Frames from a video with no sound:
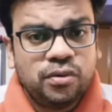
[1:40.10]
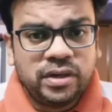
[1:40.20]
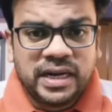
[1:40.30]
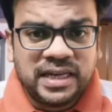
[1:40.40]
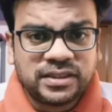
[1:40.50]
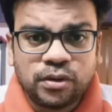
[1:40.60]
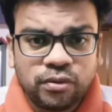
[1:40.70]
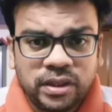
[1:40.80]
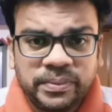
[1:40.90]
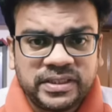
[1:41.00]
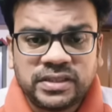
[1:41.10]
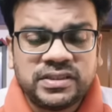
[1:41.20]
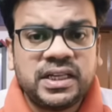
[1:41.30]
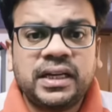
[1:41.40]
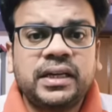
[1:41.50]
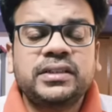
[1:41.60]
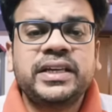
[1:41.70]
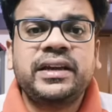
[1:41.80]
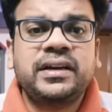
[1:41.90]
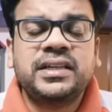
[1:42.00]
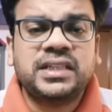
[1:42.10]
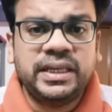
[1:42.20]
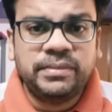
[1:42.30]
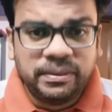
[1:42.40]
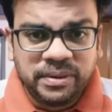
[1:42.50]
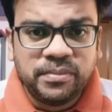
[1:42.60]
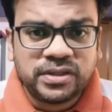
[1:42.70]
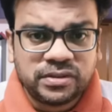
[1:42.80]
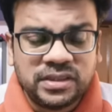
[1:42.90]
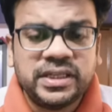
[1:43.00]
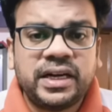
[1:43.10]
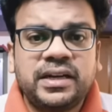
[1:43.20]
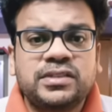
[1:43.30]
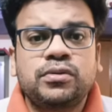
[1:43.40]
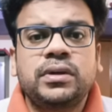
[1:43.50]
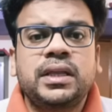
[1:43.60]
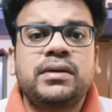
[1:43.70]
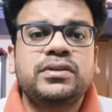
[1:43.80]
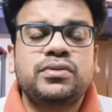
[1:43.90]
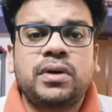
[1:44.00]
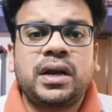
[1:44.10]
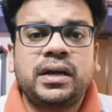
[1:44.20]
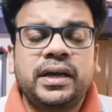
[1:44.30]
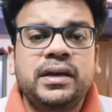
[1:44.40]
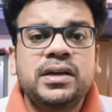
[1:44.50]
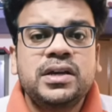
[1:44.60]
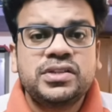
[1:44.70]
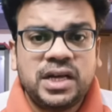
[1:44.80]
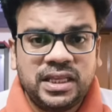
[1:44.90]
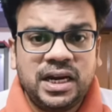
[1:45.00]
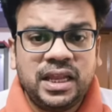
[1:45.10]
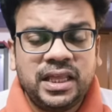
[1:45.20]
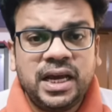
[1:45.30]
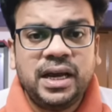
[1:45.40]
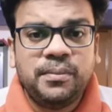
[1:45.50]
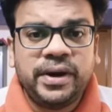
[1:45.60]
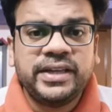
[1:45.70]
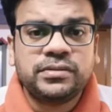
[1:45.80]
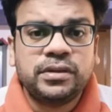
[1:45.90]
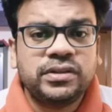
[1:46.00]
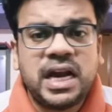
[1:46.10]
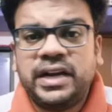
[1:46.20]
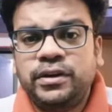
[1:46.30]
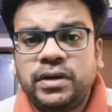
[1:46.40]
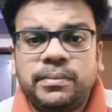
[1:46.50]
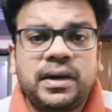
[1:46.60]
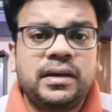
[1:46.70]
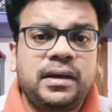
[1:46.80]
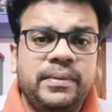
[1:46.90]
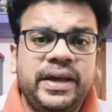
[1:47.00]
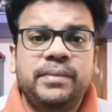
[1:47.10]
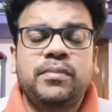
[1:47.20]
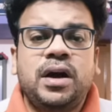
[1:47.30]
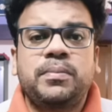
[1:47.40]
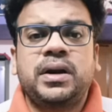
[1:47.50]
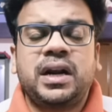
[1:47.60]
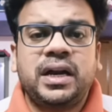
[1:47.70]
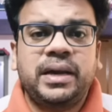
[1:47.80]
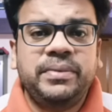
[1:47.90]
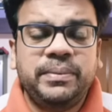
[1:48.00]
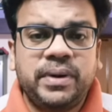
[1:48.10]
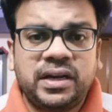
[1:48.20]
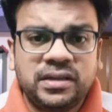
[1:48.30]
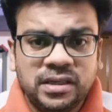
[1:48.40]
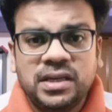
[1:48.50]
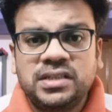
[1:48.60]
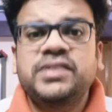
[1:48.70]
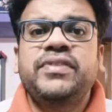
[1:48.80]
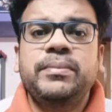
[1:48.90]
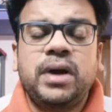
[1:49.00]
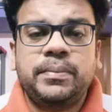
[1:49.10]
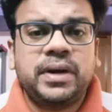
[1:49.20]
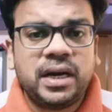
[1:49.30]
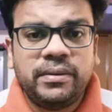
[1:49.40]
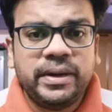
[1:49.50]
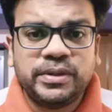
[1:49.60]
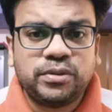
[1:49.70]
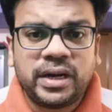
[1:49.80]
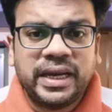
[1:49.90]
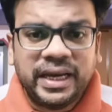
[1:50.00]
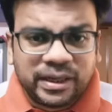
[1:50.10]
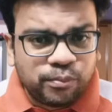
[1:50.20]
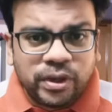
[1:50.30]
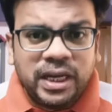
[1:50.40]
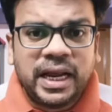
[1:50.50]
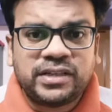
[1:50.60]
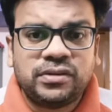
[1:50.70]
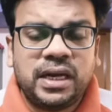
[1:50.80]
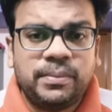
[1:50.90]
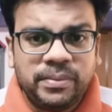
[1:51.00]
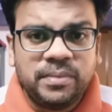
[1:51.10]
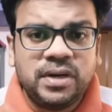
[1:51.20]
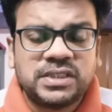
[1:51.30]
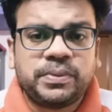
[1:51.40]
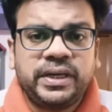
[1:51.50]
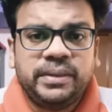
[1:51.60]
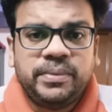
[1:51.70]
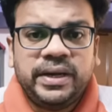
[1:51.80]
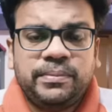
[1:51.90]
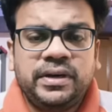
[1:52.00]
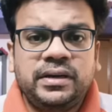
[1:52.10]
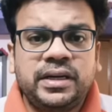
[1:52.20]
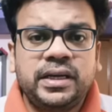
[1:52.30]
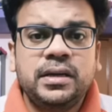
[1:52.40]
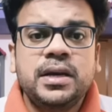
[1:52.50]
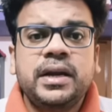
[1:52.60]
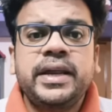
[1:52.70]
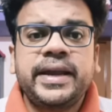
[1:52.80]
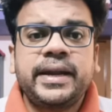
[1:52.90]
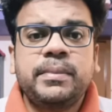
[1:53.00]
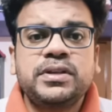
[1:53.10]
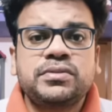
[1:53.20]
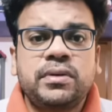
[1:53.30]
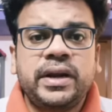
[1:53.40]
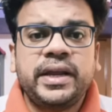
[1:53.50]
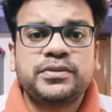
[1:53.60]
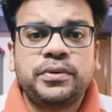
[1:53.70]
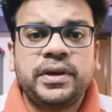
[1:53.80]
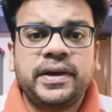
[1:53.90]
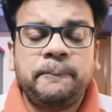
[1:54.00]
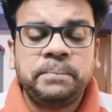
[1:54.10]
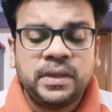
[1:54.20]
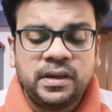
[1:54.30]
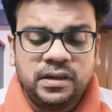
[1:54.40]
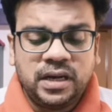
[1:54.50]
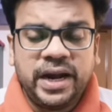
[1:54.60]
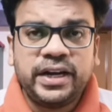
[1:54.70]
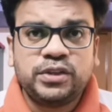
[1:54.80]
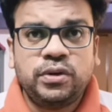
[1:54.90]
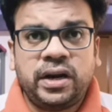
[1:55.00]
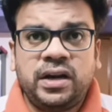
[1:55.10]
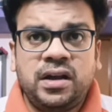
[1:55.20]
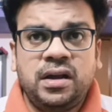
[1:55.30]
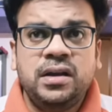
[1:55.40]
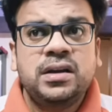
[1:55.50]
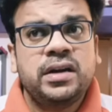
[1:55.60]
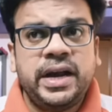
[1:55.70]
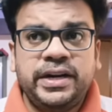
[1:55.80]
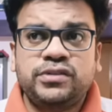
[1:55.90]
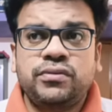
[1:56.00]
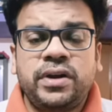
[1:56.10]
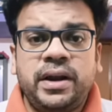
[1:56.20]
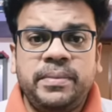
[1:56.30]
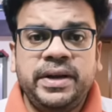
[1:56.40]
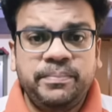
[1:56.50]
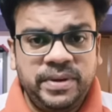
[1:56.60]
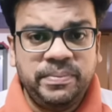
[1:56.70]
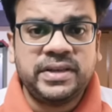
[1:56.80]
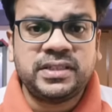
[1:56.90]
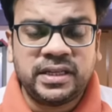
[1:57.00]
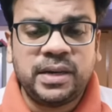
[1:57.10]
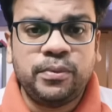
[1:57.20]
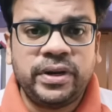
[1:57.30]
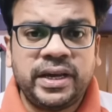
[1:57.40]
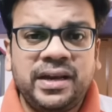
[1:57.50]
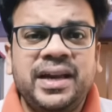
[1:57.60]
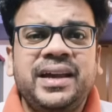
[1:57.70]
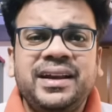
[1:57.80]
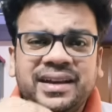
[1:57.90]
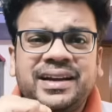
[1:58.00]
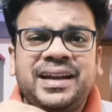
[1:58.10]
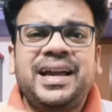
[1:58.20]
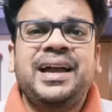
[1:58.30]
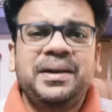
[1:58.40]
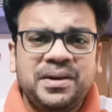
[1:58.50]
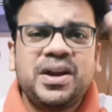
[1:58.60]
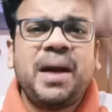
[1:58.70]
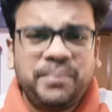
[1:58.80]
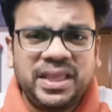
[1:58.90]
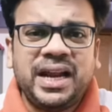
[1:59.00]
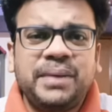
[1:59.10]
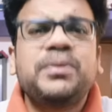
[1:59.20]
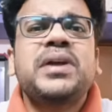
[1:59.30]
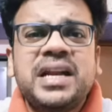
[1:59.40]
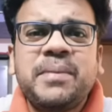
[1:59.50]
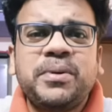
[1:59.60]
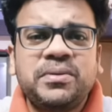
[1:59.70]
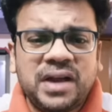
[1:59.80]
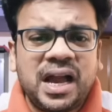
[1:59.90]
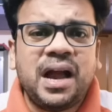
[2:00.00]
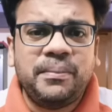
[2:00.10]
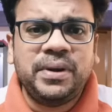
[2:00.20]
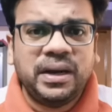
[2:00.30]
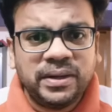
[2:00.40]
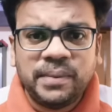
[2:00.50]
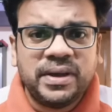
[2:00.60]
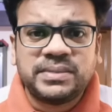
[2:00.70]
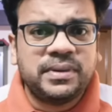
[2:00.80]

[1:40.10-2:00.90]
ஒரு டாஸ்க்கை கொடுத்து பேச வச்சாங்க சீக்ரெட் டாஸ்க் அதே மாதிரி பிக் பாஸ் வந்து சீக்ரெட் டாஸ்க் கொடுக்கதா வந்து சொல்கிறாங்க ஸோ அதனால தான் பாய்ஸ் வந்து கொஞ்சம் ஆட்டிடியூடாக அப்படியே மார்க் பண்ணுறாங்க தீபக் ஜெஃப்ரி மார்க் பண்ணுறாங்க அப்படின்னு சொல்கிறாங்க எனக்கு புரியல ஆக்சுவலாக இப்போ பிக் பாஸ் போயிட்டு இப்படியே பண்ணிட்டு நீங்கள் என்ன பதில் சொல்கிறீங்க சொல்லுங்கள் நான் என்ன சொல்கிறேன்னா நான் என்ன சொல்கிறேன் அப்படின்னு இப்படி பேசுகிறதுக்கா போகிறீங்க ஏய் என்னடா அப்படி தான் என்ன பண்ணுவேன் என்ன பண்ணுவேன் இப்படியும் பேச